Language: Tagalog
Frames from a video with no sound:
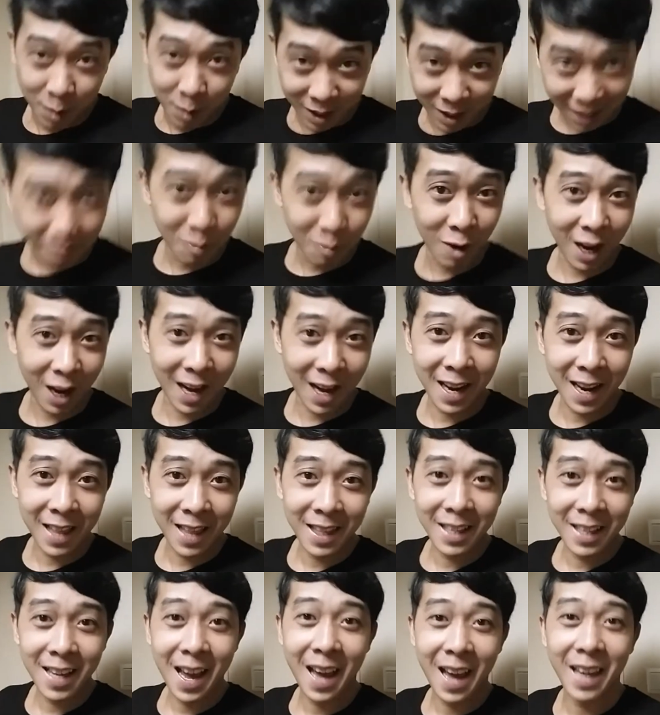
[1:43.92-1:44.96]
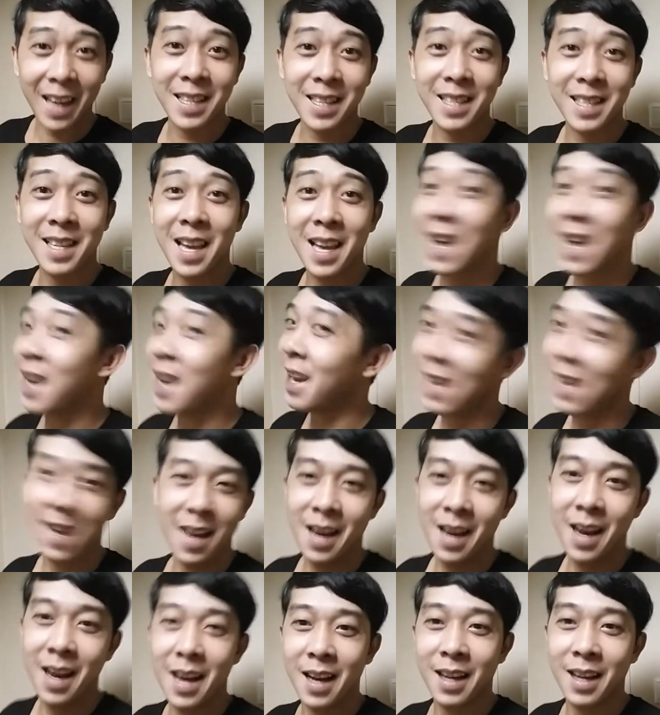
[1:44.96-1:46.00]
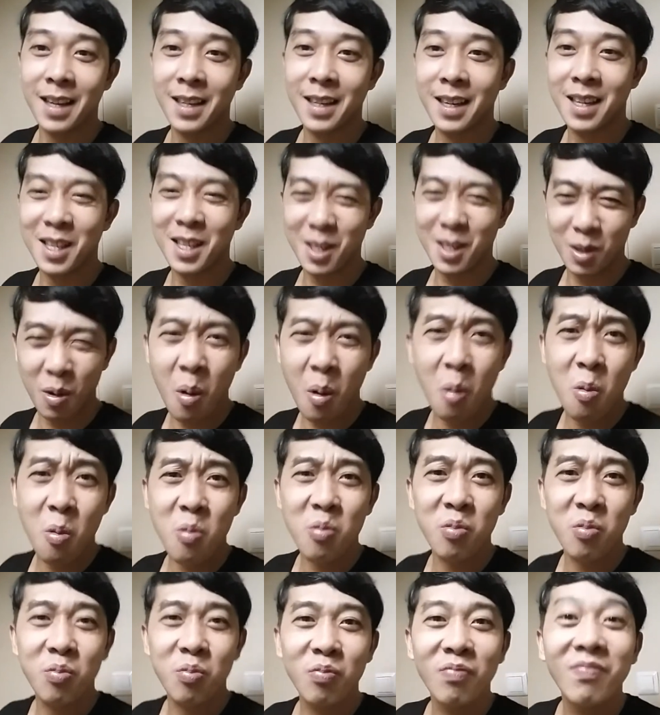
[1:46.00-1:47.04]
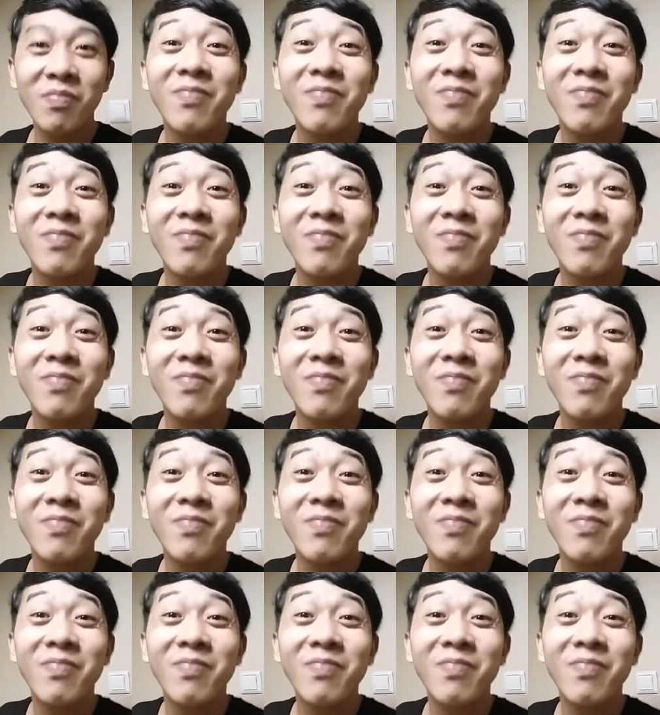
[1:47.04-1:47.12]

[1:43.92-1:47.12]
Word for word: simulan na natin guys ha let's go